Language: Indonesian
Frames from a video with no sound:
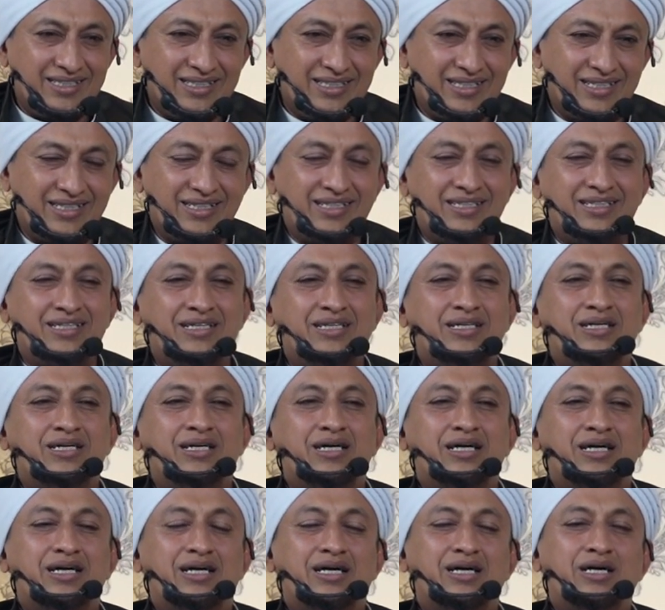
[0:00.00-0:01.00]
ya
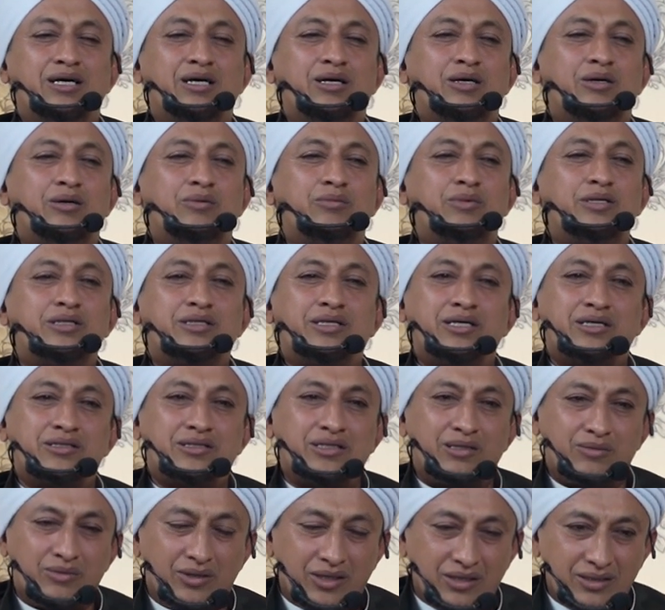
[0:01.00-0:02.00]
Eh, minta
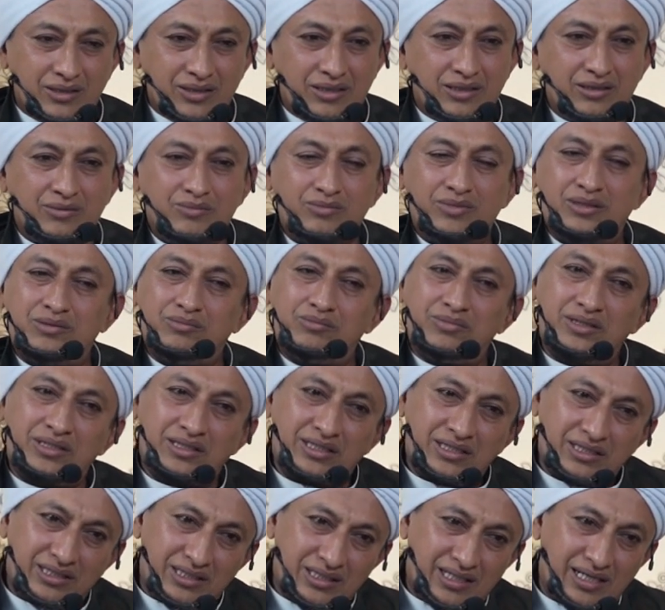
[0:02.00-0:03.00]
sama Allah
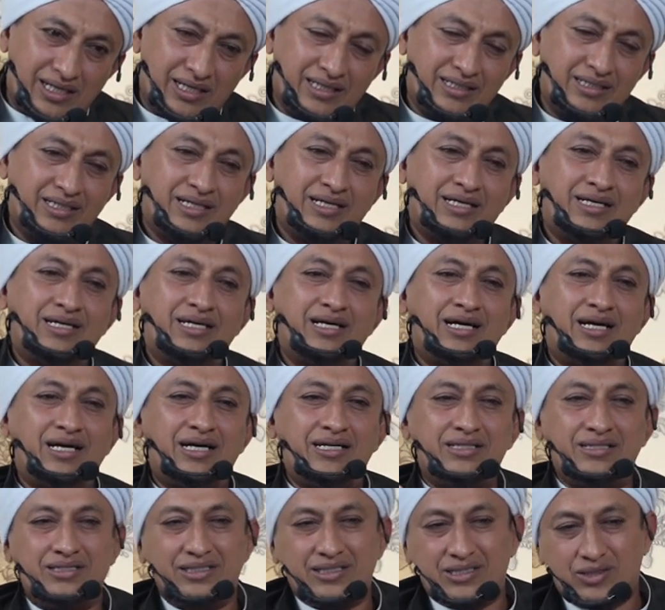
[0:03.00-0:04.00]
bimbing istri anda
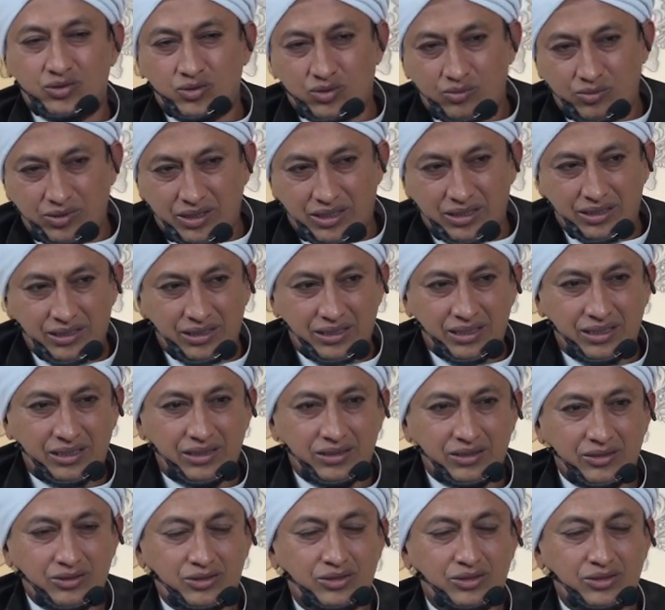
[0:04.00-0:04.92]
ajak suami anda